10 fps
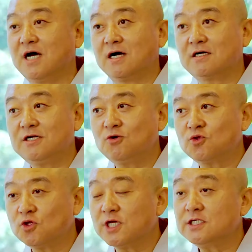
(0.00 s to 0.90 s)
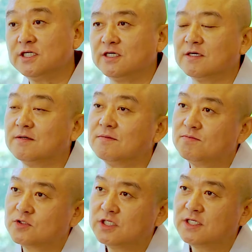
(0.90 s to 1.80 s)
자, 그리고 또다시
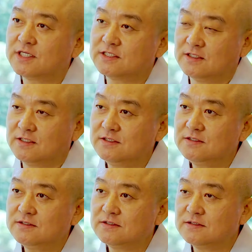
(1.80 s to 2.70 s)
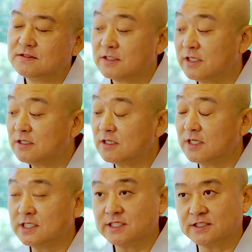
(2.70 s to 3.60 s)
부처님께서는 길을
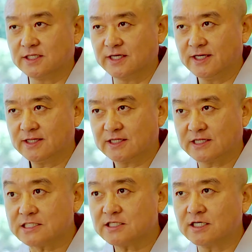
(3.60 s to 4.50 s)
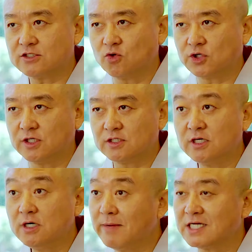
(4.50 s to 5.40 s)
떠나시기 전에 5가지
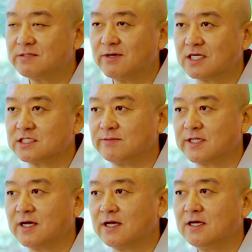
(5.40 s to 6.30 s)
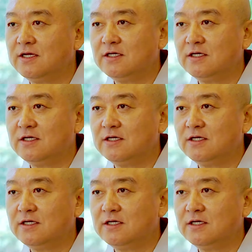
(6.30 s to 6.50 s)
고리를 더 말씀을 하십니다.